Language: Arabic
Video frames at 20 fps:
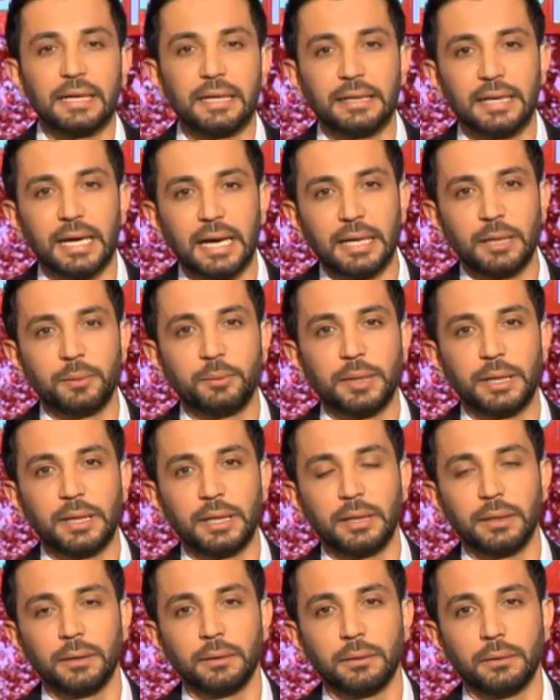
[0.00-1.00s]
لي
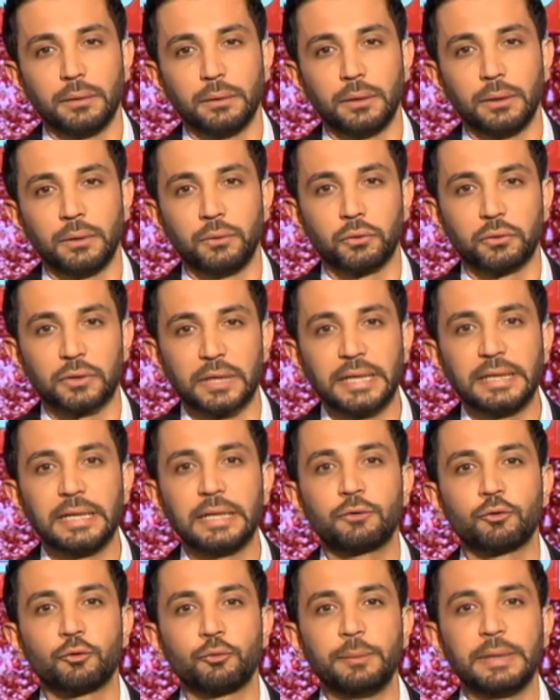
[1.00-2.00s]
قلبي انه
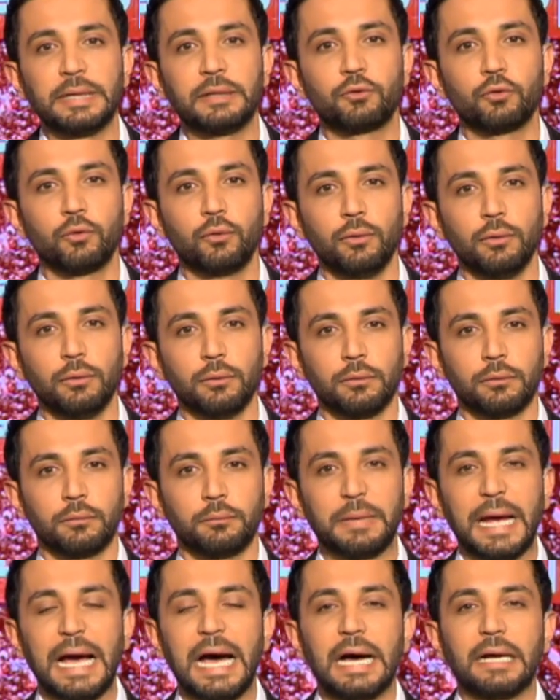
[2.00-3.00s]
اثنيناتهم ماتوا
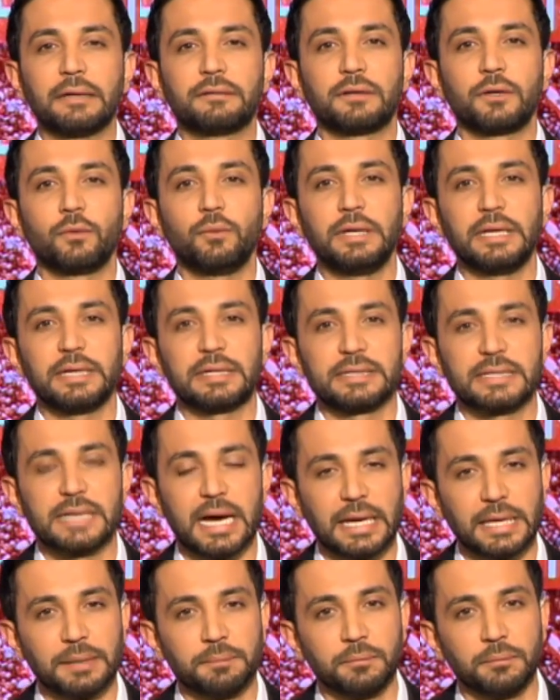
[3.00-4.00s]
بحق ترويقة
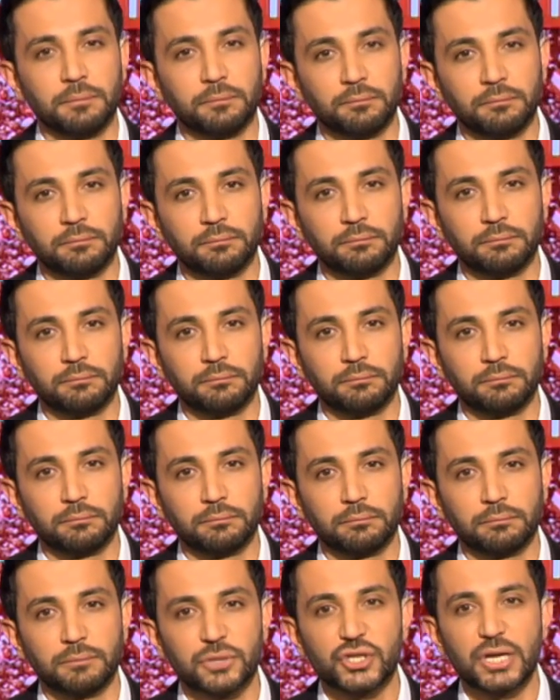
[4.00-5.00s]
زعيم
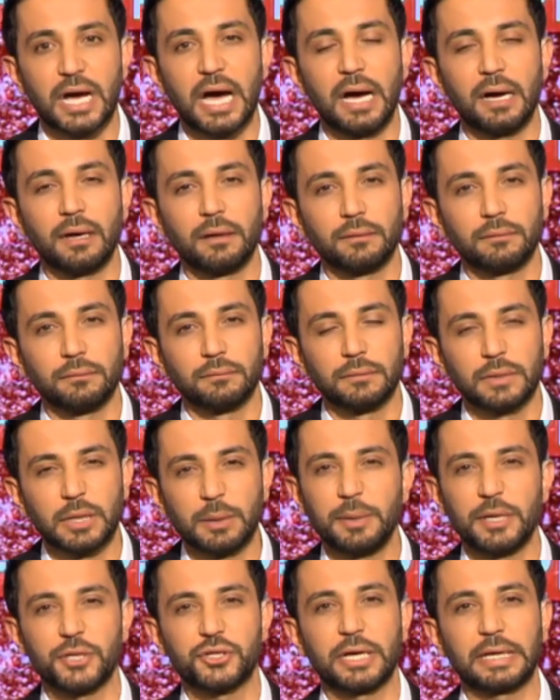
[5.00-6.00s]
مش حق
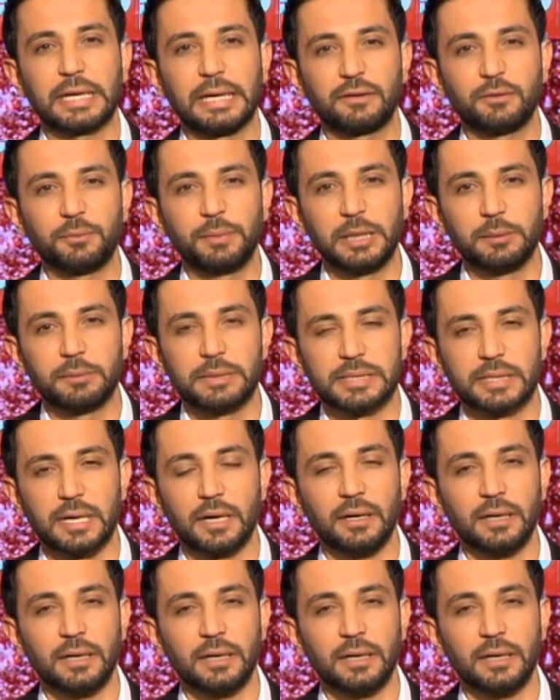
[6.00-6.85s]
ربع جاكيت بيلبسها